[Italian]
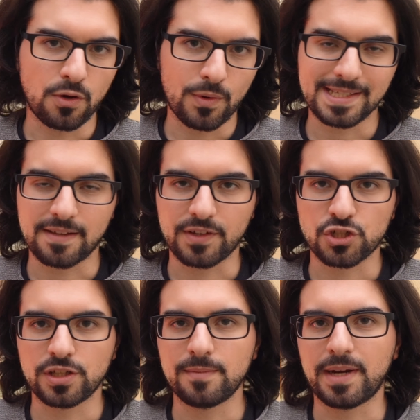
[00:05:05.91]
in questa
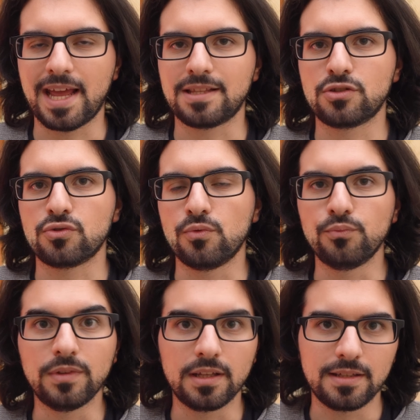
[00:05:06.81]
fascia di prezzo
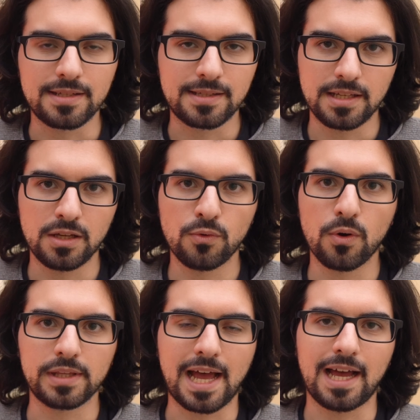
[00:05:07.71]
un
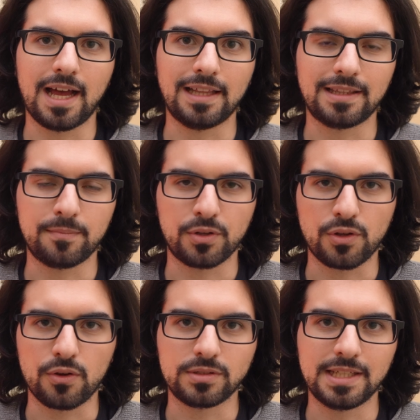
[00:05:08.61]
distinguo da altri
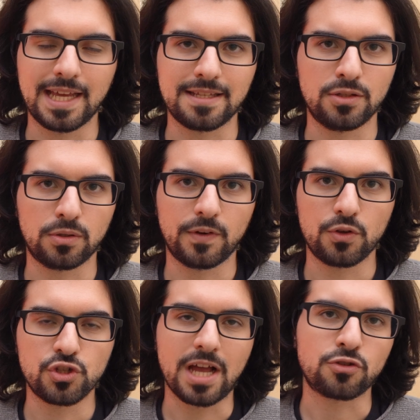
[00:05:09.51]
prodotti che si
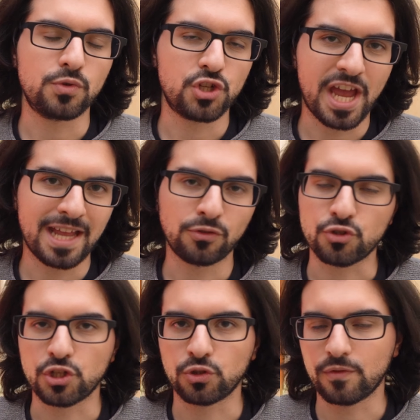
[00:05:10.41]
trovano già sui
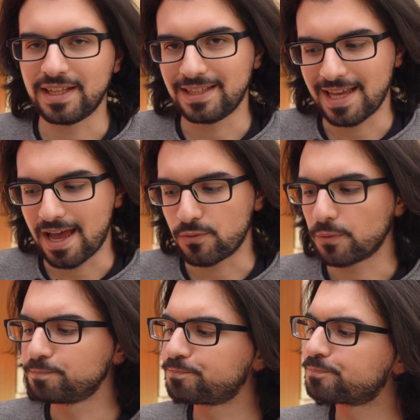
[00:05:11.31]
100-120
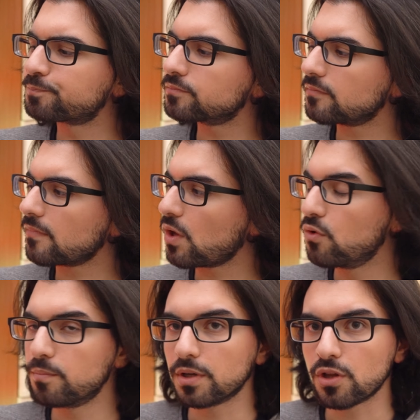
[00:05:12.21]
euro.
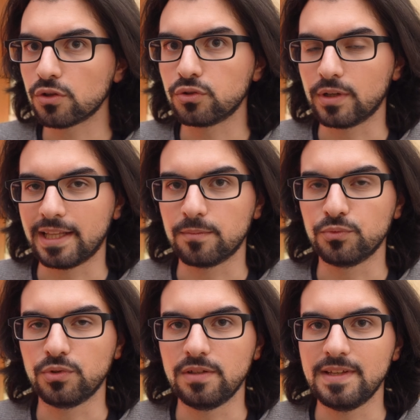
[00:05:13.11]
Un prodotto che dal
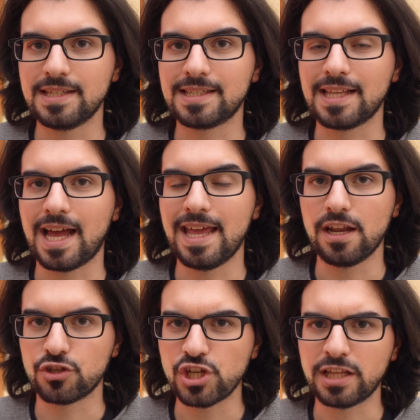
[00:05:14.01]
punto di vista
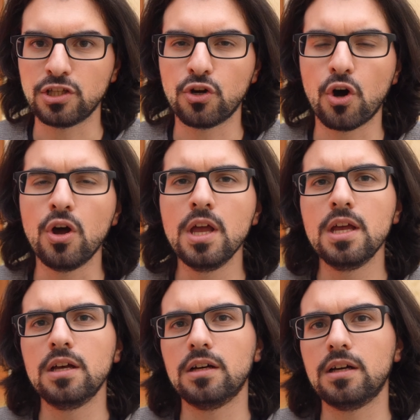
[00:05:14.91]
energetico
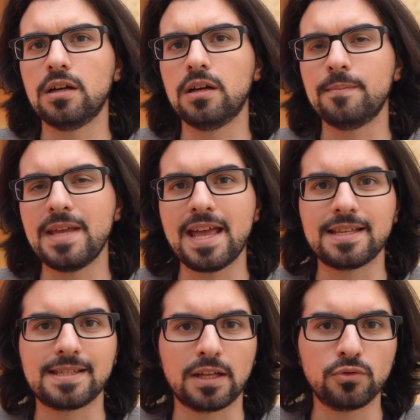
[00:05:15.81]
eh, mi è
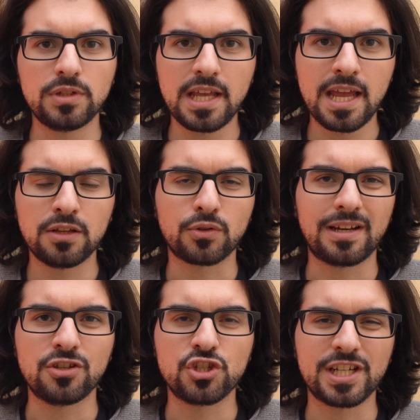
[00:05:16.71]
stato dietro
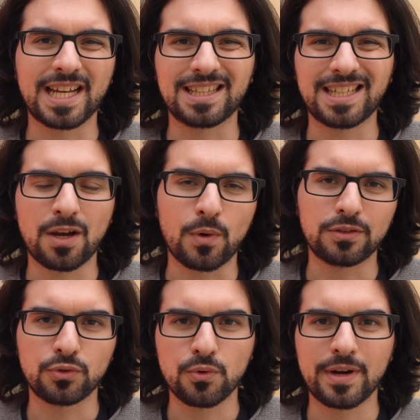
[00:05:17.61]
all'incirca
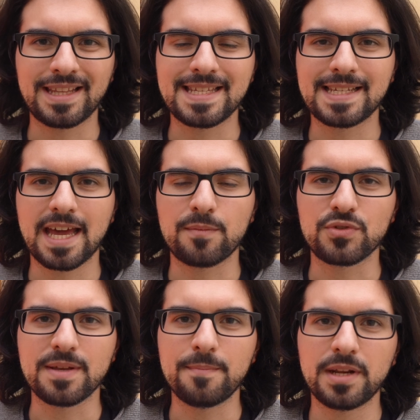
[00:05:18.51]
3-4 ore di
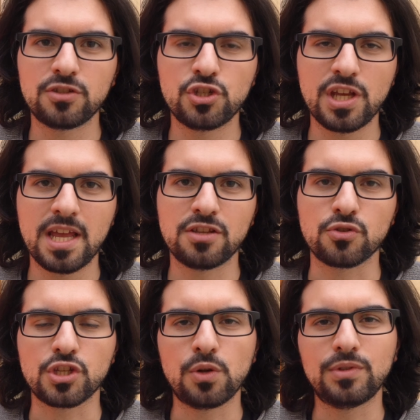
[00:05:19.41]
schermo sempre
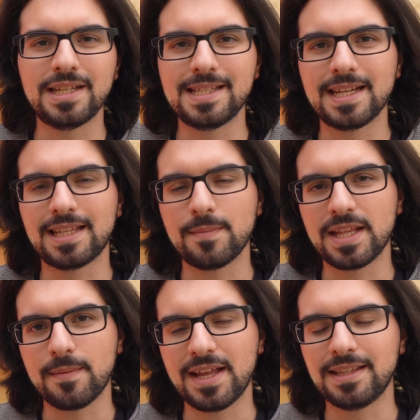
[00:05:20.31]
acceso, se lo utilizzerete
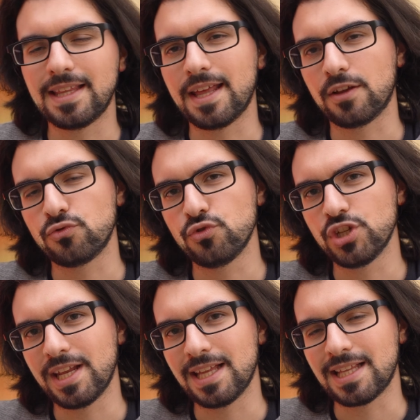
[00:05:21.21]
mediamente
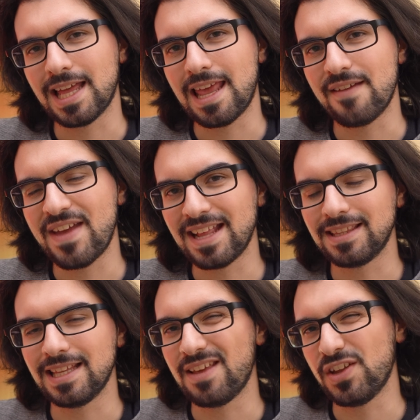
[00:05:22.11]
raggiungerete le
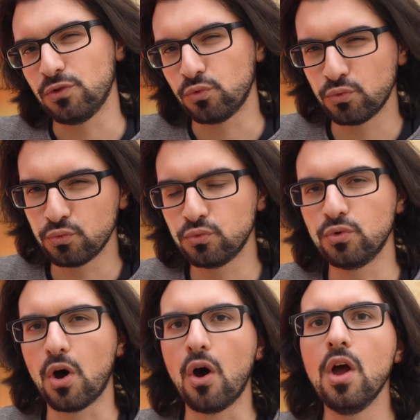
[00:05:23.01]
20, le
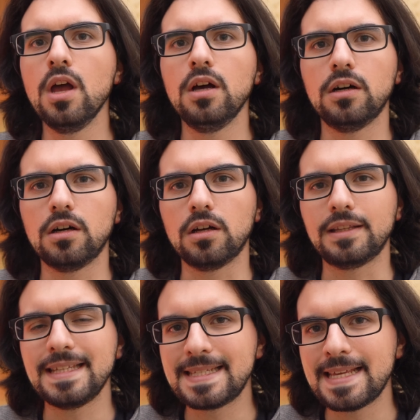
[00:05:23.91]
21 uh,
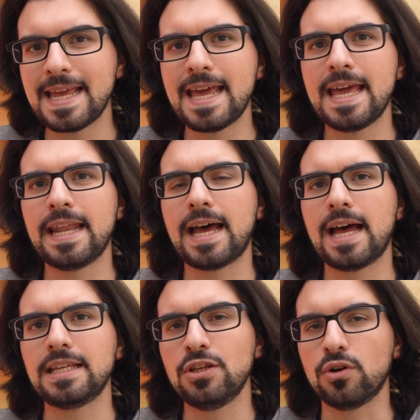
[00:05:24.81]
eh, di
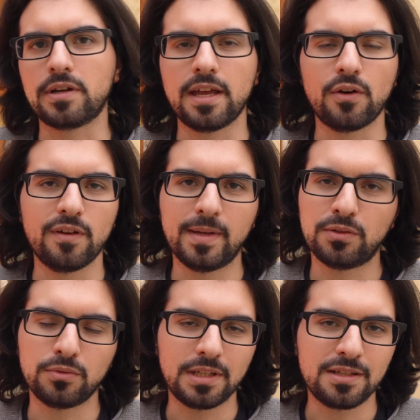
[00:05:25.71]
sera, io che
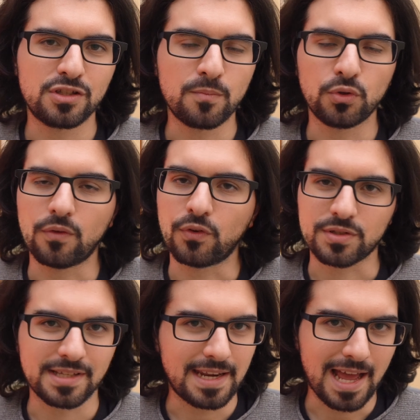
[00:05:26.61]
ovviamente utilizzo in modo
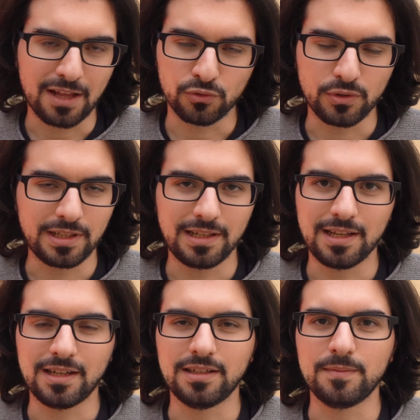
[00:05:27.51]
forsennato
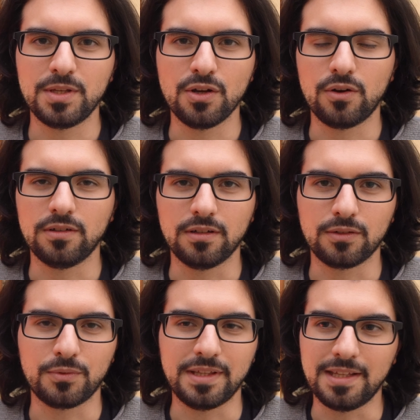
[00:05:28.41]
il uh,
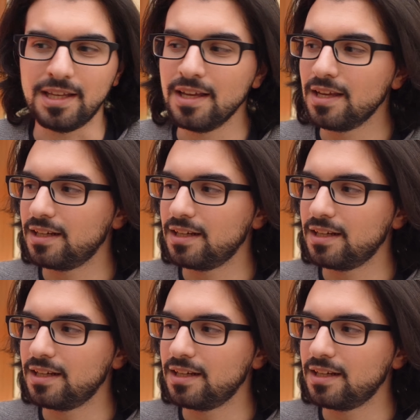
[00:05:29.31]
mio quindi